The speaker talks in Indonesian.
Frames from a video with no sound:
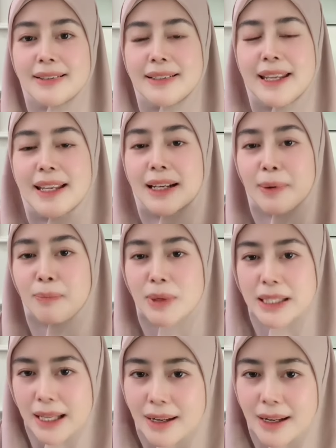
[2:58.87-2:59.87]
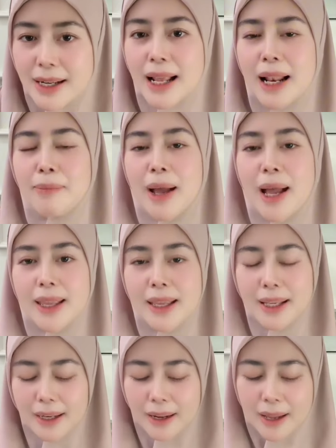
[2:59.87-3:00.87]
dirembeskan ke dalam
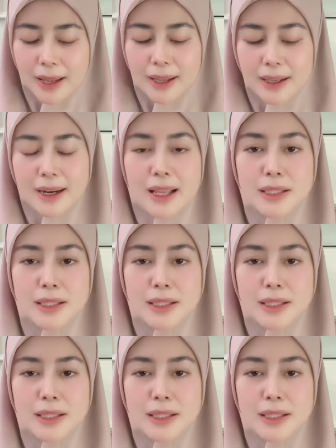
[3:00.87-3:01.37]
air. Nah,